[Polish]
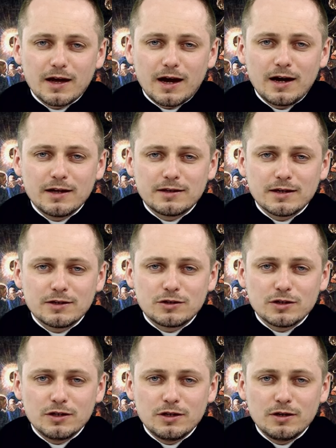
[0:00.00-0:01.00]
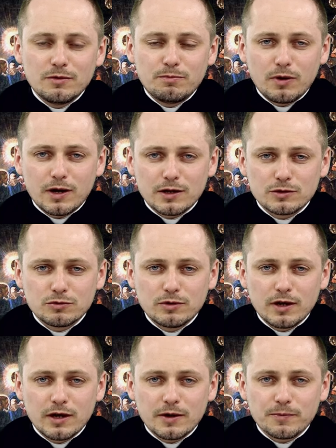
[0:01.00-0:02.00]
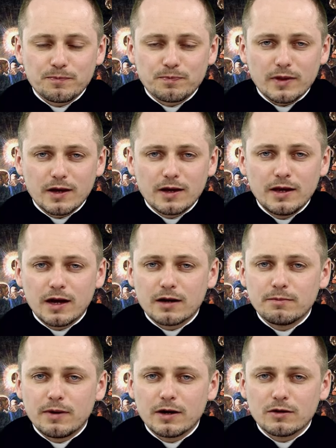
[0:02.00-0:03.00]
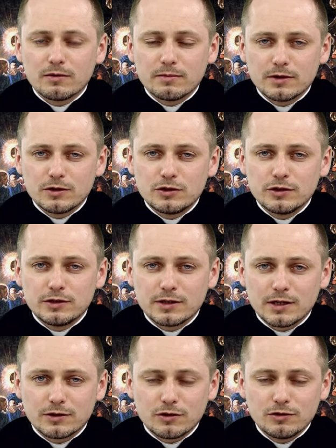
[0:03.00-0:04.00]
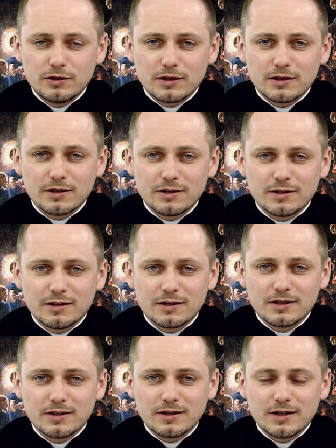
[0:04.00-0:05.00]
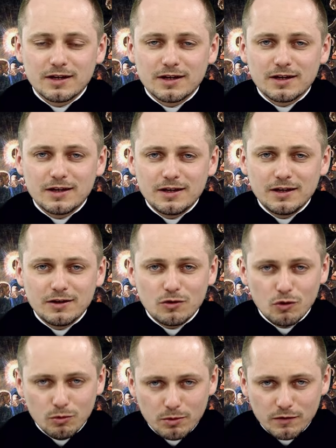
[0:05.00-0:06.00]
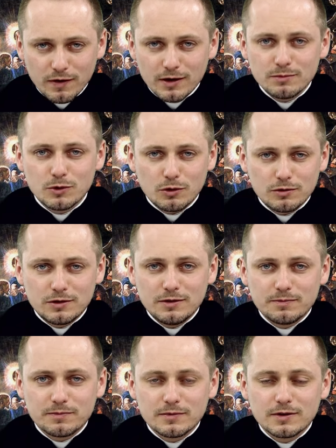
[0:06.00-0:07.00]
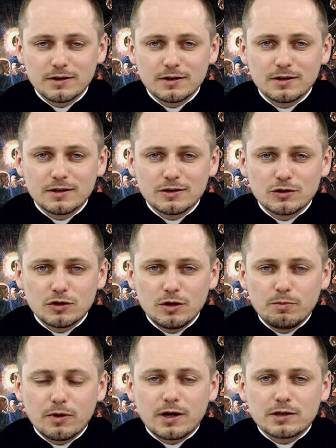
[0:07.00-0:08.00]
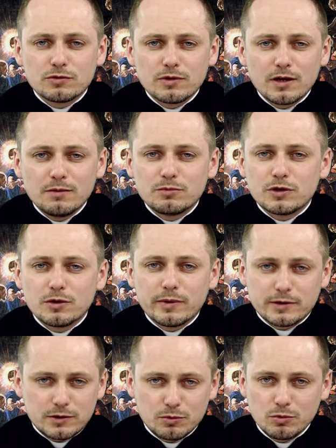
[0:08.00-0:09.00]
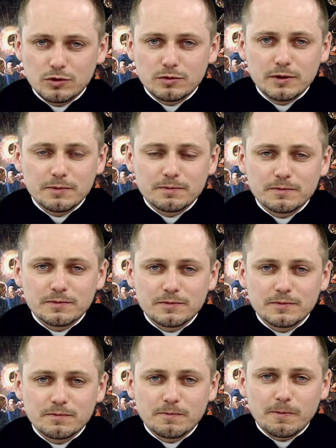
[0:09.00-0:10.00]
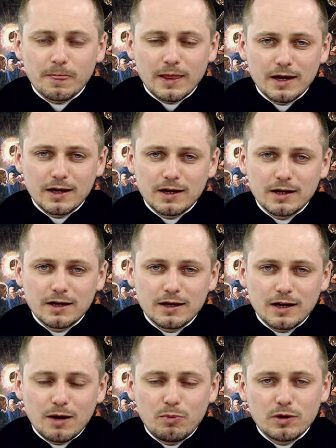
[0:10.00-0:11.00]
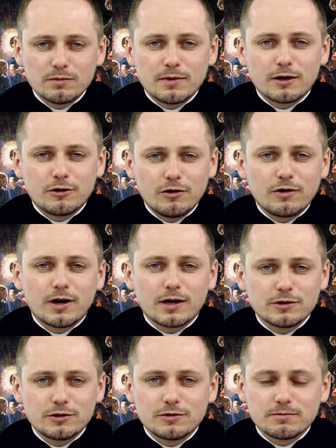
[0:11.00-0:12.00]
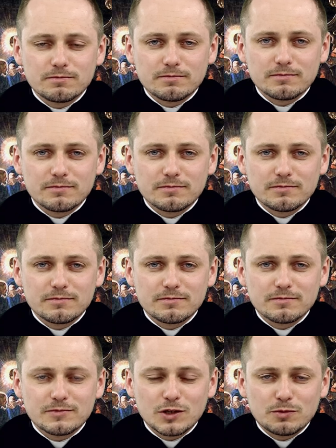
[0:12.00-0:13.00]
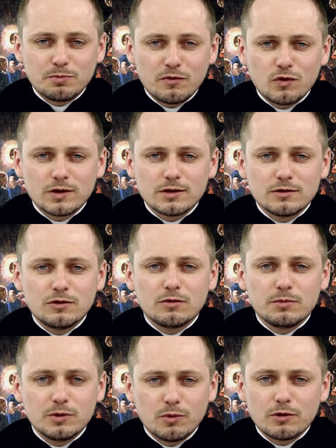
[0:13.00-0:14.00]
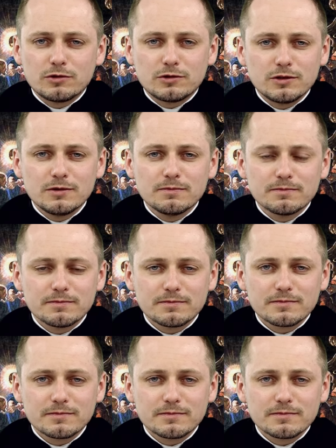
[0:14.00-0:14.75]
ale też i pokazuje, jak mają żyć na co dzień i umywa im nogi, czyli pokazuje im przykład służby. Kapłan ma kochać, jest powołany do miłości